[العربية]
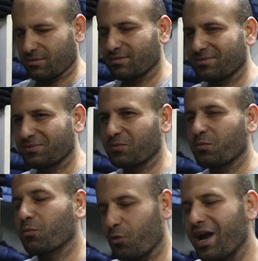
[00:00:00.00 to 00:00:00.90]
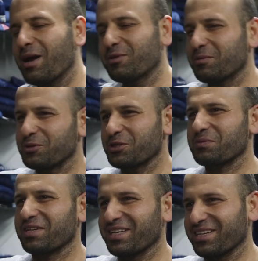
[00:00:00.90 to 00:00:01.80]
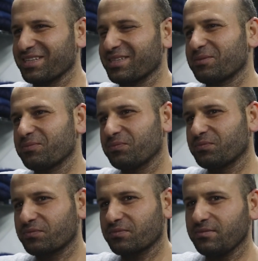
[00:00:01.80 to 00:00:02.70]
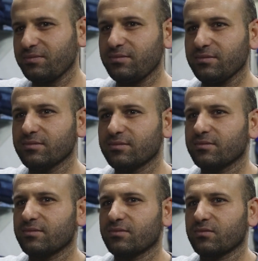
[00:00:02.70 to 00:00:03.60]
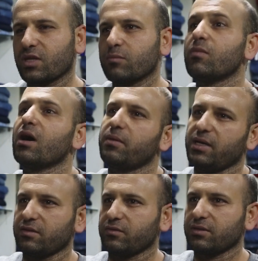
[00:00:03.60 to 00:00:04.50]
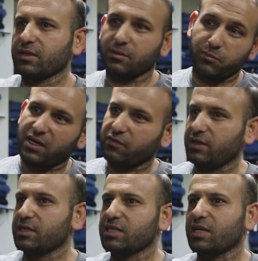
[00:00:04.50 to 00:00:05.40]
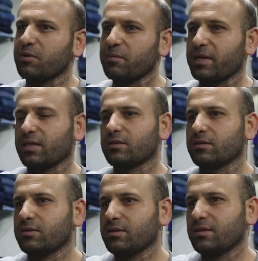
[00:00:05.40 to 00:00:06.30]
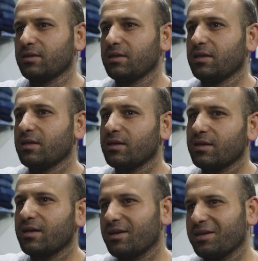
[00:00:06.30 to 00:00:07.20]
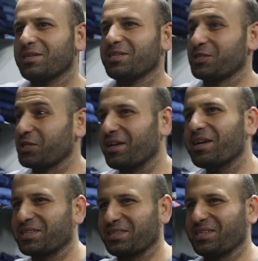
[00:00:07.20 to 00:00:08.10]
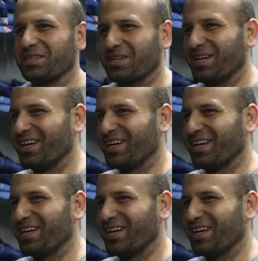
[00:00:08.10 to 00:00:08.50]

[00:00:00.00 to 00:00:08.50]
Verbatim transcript: المجرمين واحد من المجرمين كنت شو صار ما تجابه؟ ما بعرف بعرف اللي صار بالبيت شو صار بالبيت؟ آه شغلات كثيرة